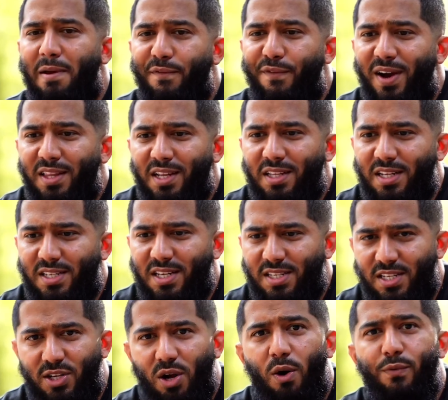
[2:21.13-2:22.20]
meinen Vater, dass er
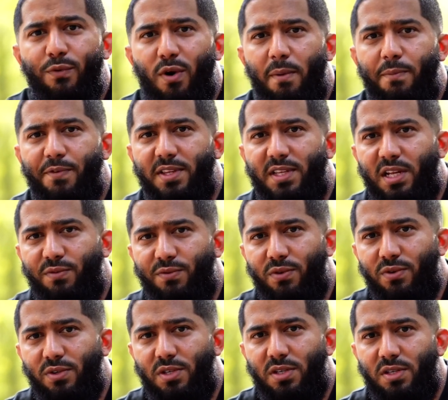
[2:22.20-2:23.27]
sich aufgeopfert hat
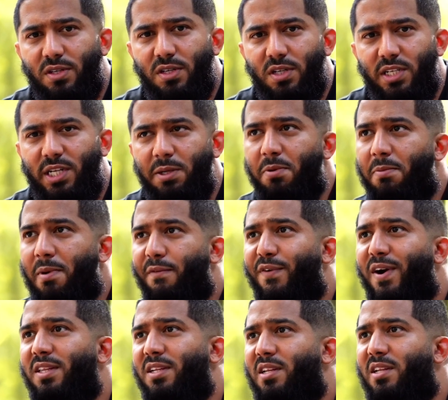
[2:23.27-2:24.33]
für uns. Ich liebe meinen
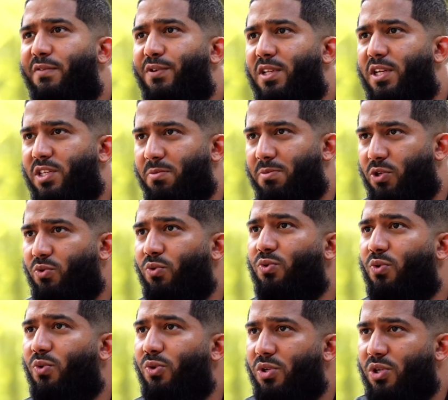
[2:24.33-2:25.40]
Vater dafür, dass er mich gut
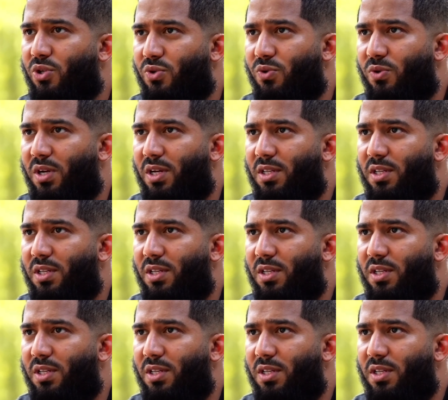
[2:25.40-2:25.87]
großgezogen